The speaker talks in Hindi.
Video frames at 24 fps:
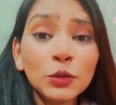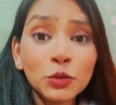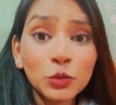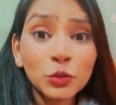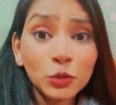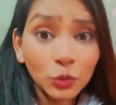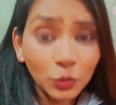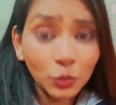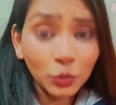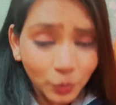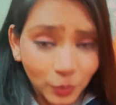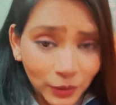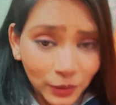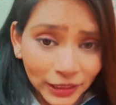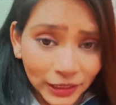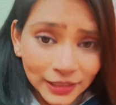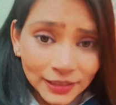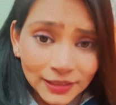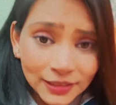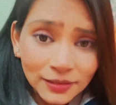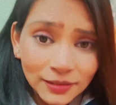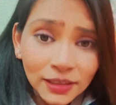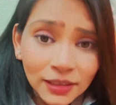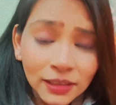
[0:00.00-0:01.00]
तो
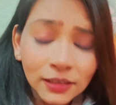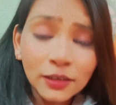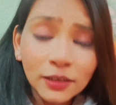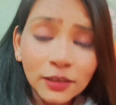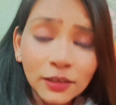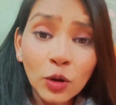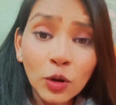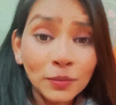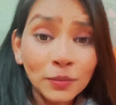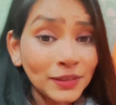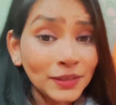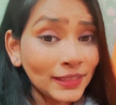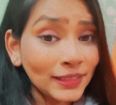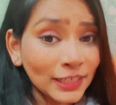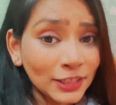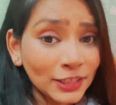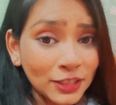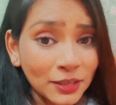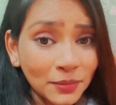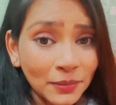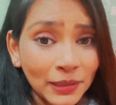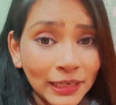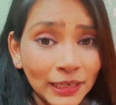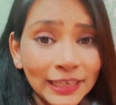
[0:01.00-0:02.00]
प्लीज़ कमेंट
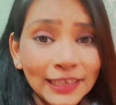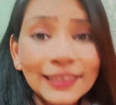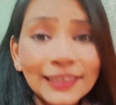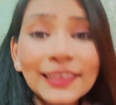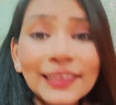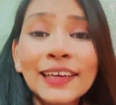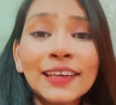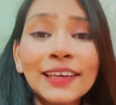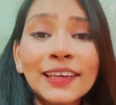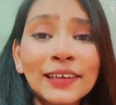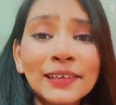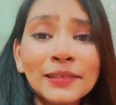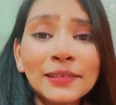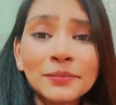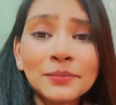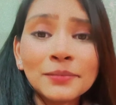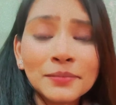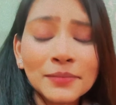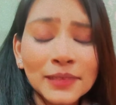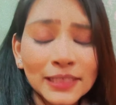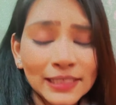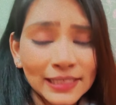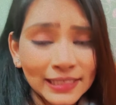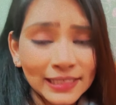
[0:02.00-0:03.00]
सेक्शन में लिख देना
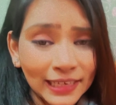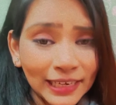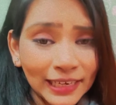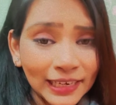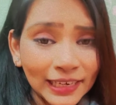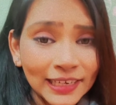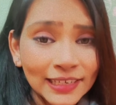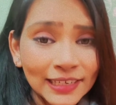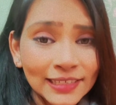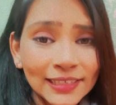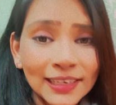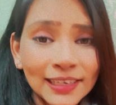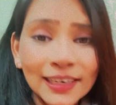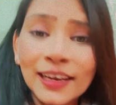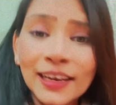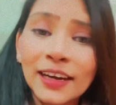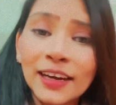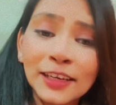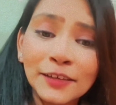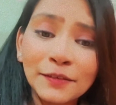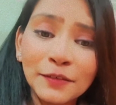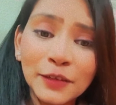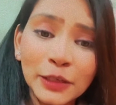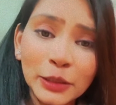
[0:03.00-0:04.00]
मैं स्किन केयर से
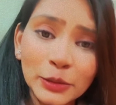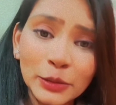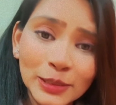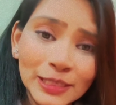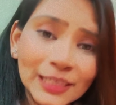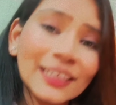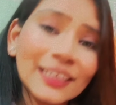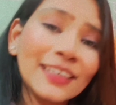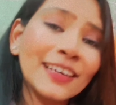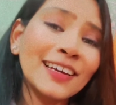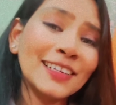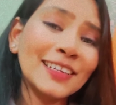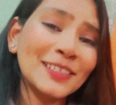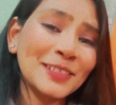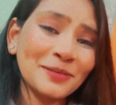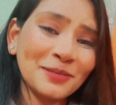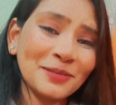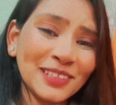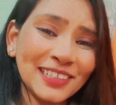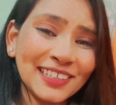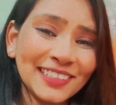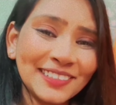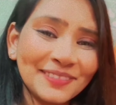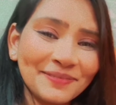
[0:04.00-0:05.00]
रिगार्डिंग वीडियोस लेके आ
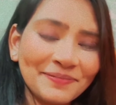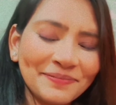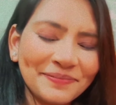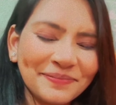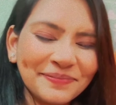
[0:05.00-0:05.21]
जाऊंगी